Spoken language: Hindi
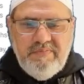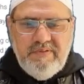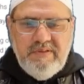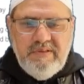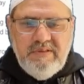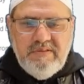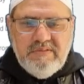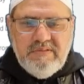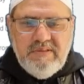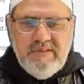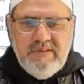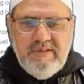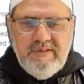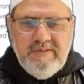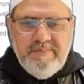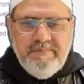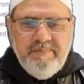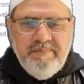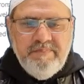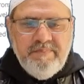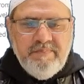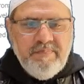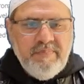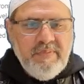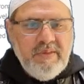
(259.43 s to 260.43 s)
फ़ीस है
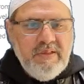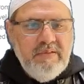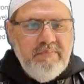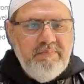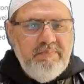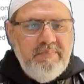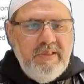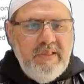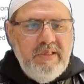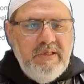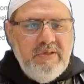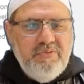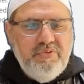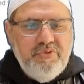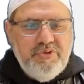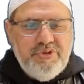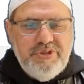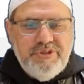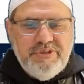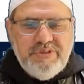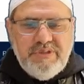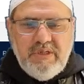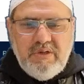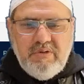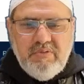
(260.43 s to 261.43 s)
मैं
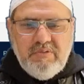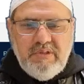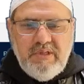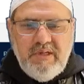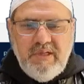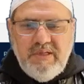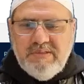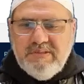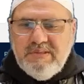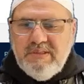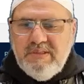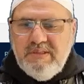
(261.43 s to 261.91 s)
कोशिश कर रहा हूँ तलाश